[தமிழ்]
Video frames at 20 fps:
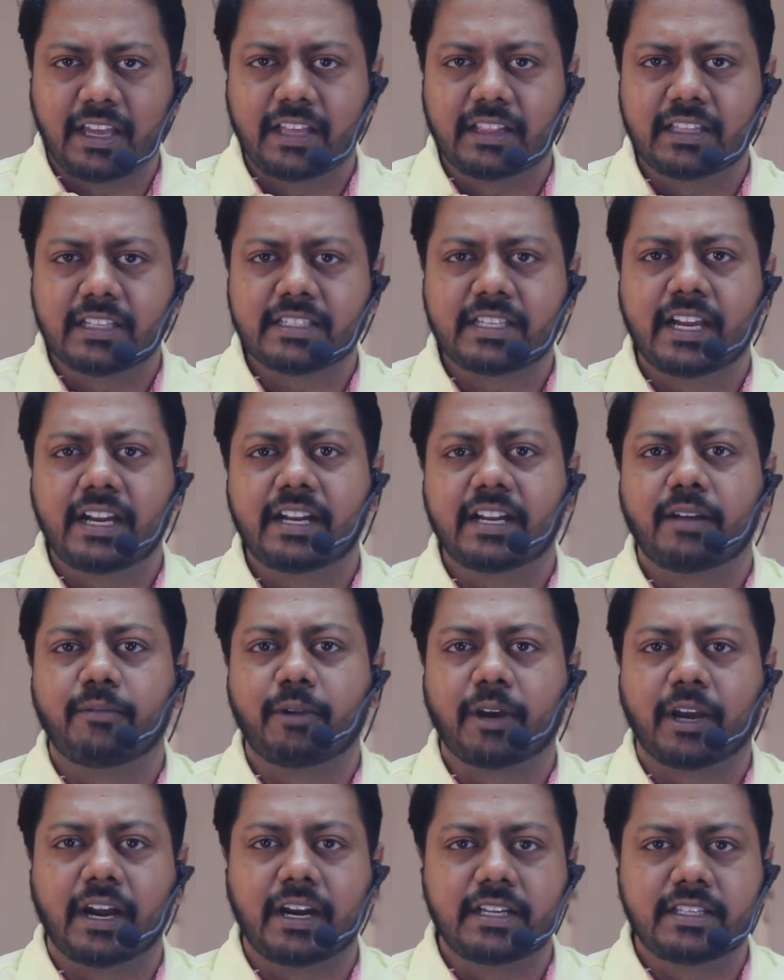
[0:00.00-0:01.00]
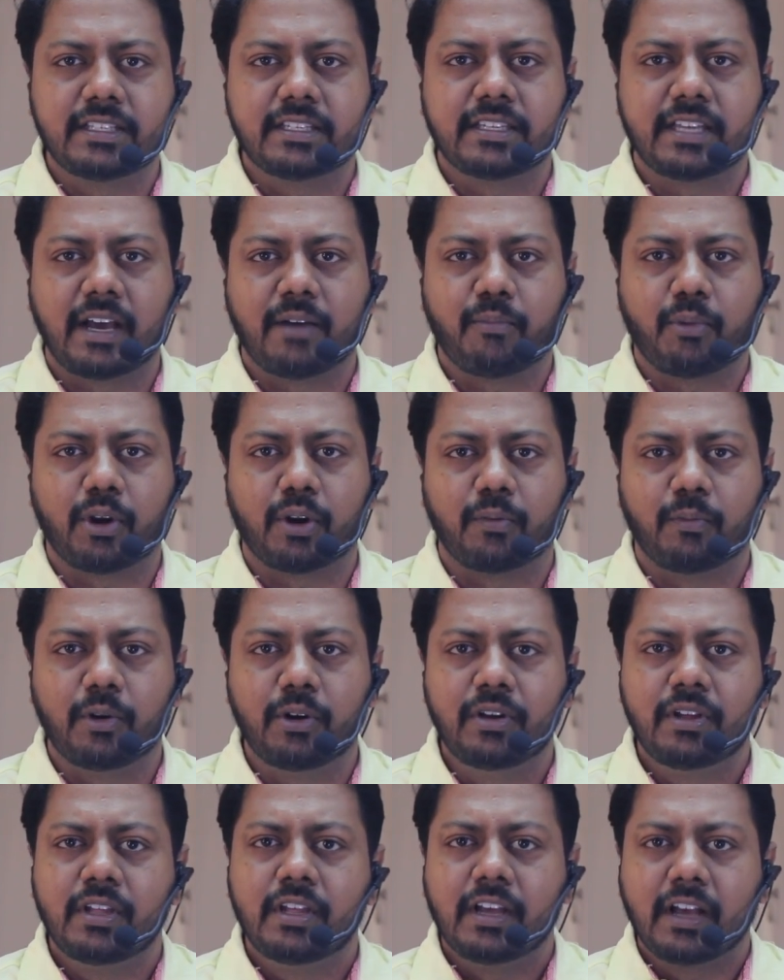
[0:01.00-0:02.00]
எந்த சைடு நம்ம கடிச்சு சாப்பிட்றோமோ
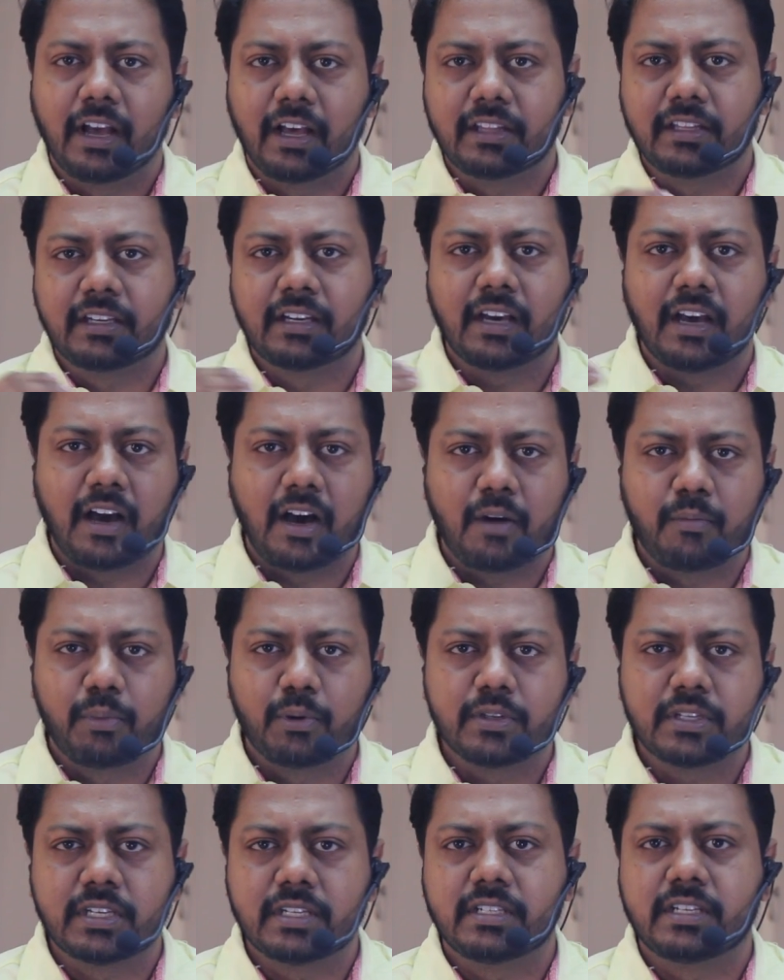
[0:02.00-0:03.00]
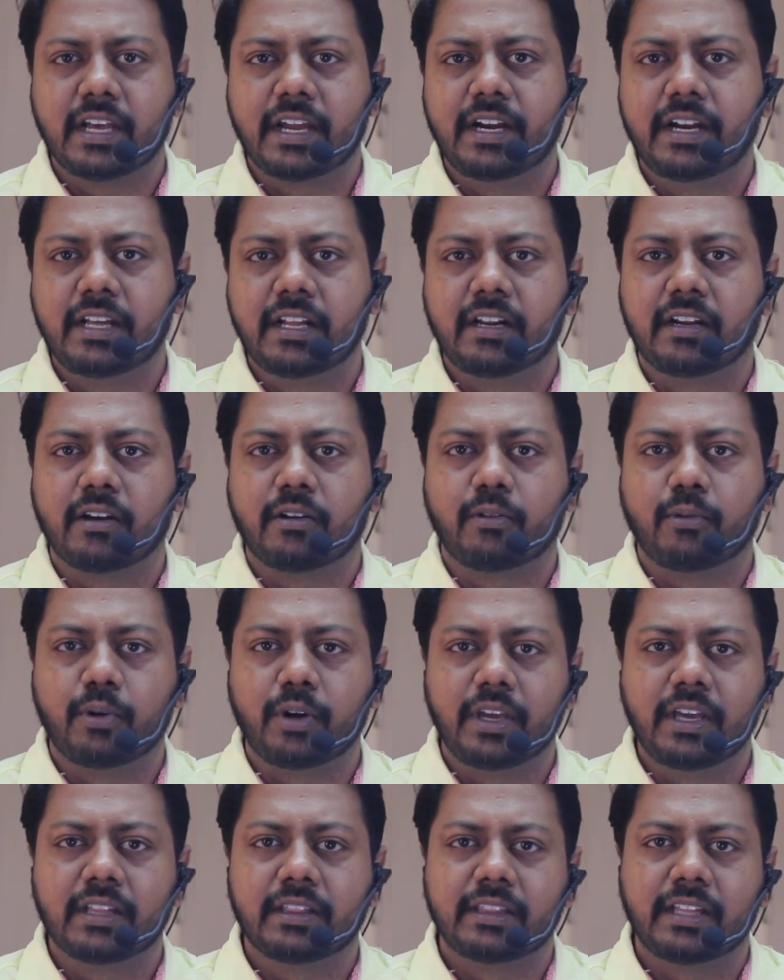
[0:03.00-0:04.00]
அதுக்கு ஆப்போசிட் சைடு
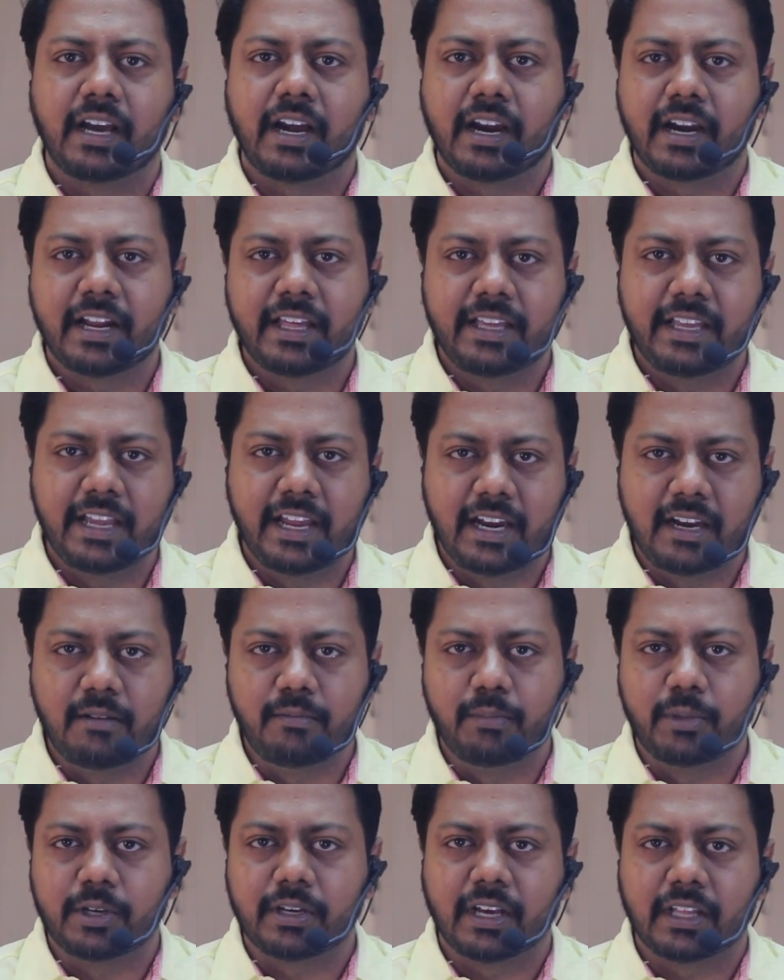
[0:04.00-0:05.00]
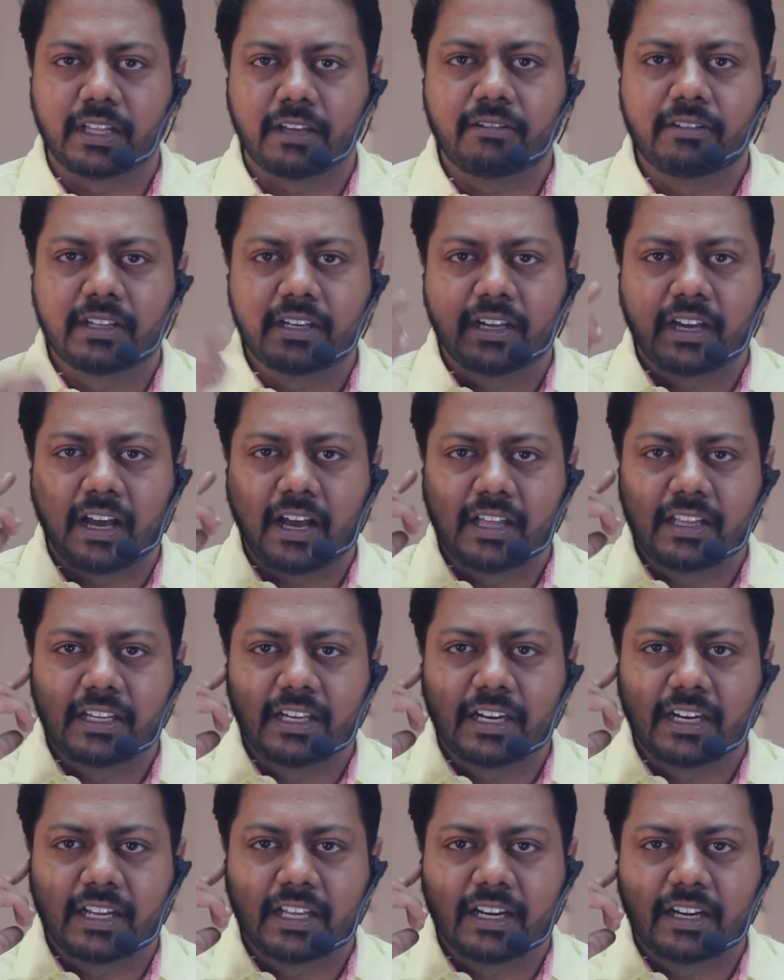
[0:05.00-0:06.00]
இருக்கக்கூடிய தாடை எலும்பு அதாவது காது
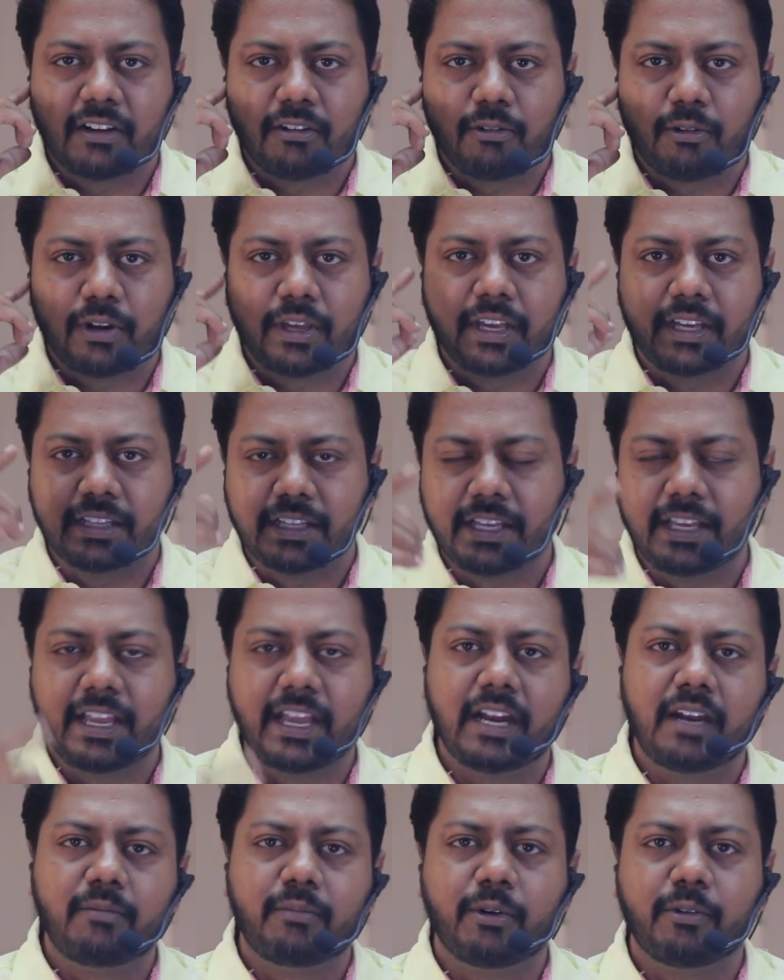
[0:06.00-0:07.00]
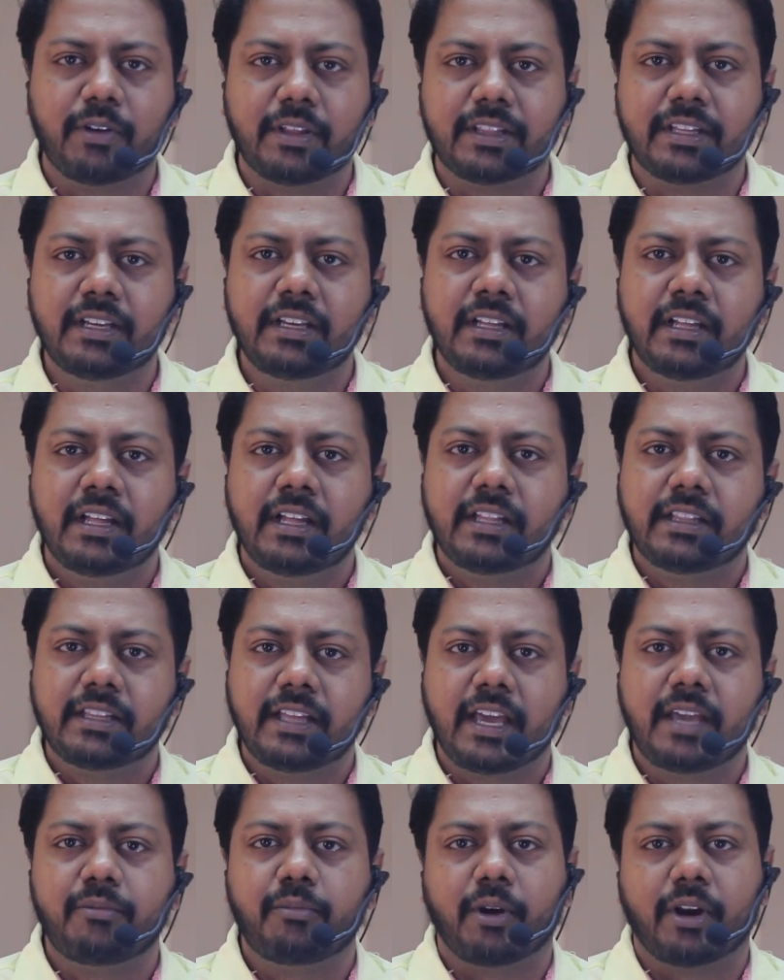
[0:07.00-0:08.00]
கிட்ட இருக்கக்கூடிய இந்த எலும்பு வந்து
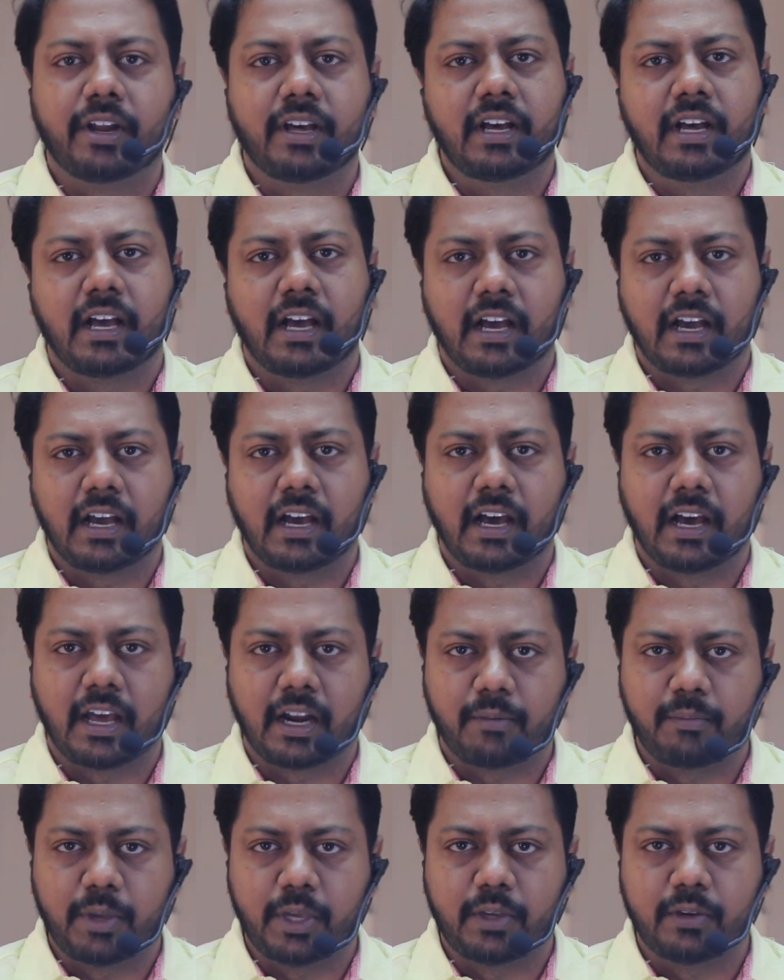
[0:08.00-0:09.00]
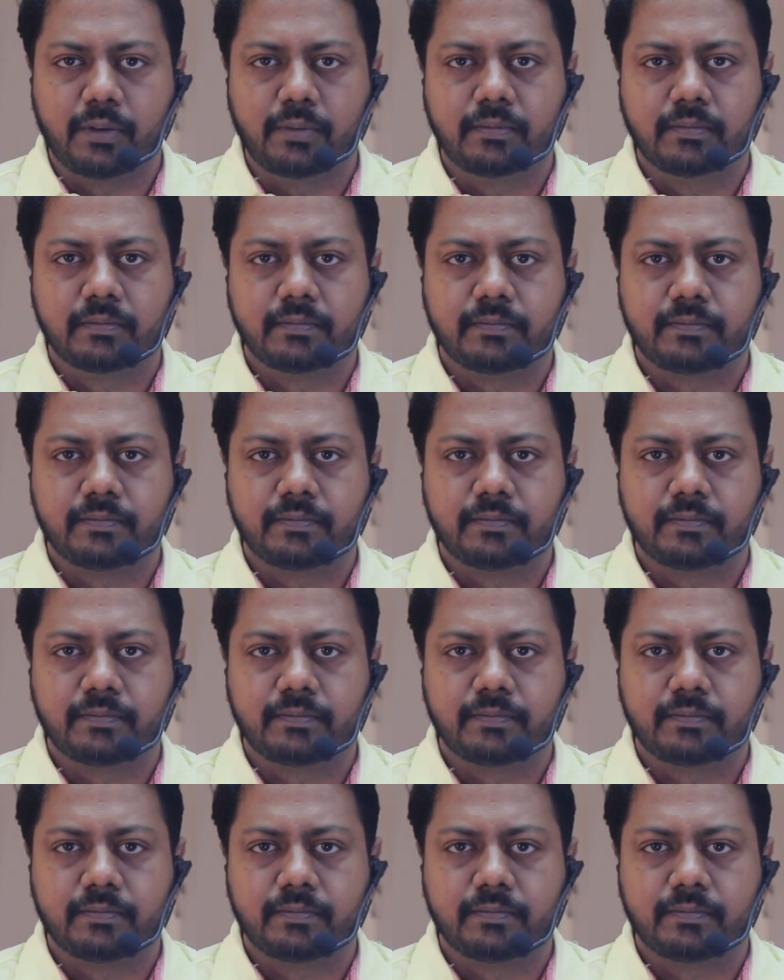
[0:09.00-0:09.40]
தேய்மானம் ஆக ஆரம்பிக்கும்